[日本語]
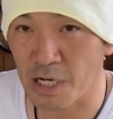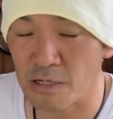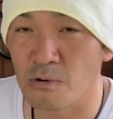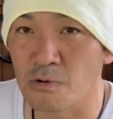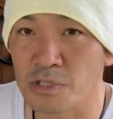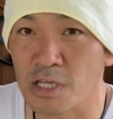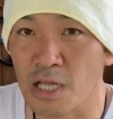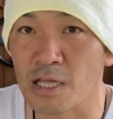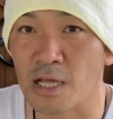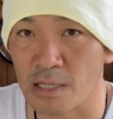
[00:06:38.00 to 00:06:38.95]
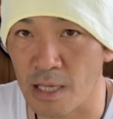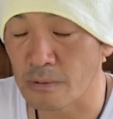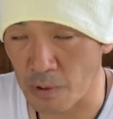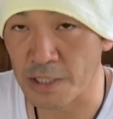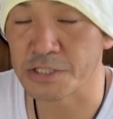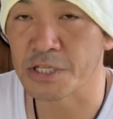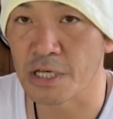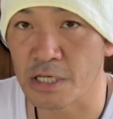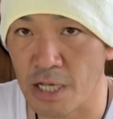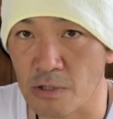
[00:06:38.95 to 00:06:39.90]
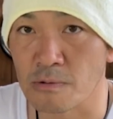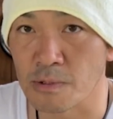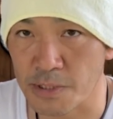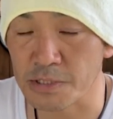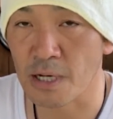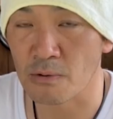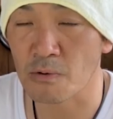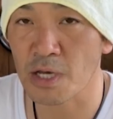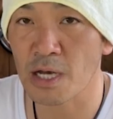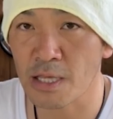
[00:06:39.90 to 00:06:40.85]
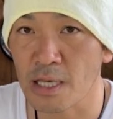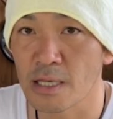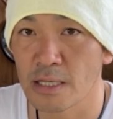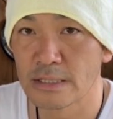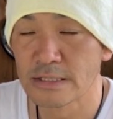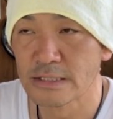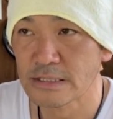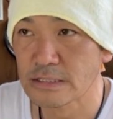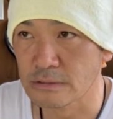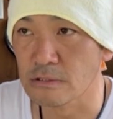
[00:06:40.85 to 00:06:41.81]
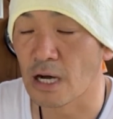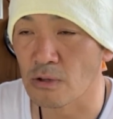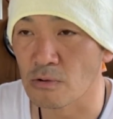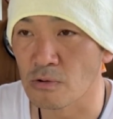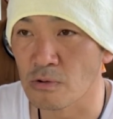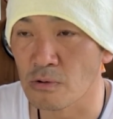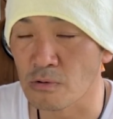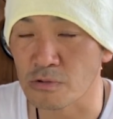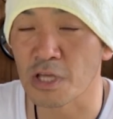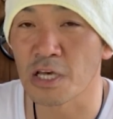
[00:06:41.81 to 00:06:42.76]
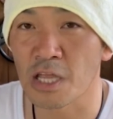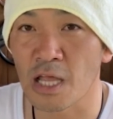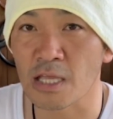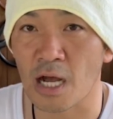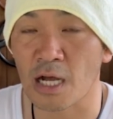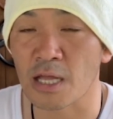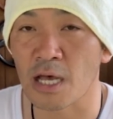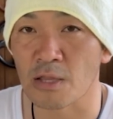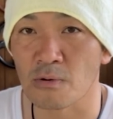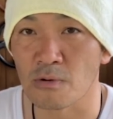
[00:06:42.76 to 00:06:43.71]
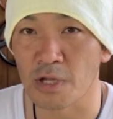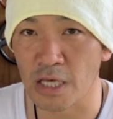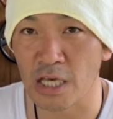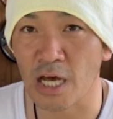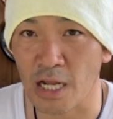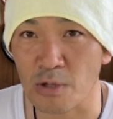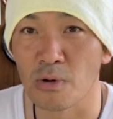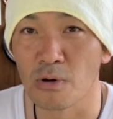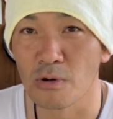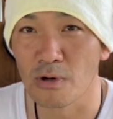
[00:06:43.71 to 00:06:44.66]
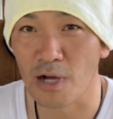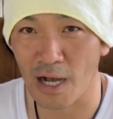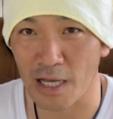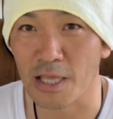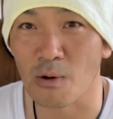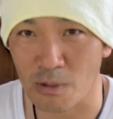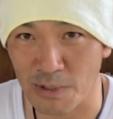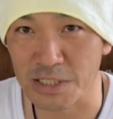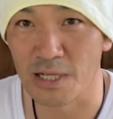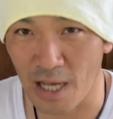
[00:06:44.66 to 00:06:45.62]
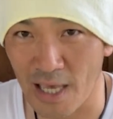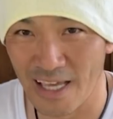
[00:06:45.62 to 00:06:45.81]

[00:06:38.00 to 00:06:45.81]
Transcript: せっかく送っていただいたんで、交換していきたいと思います。あの、これがね、うん、あの、送っていただいた方への礼儀かなと考えております。はい。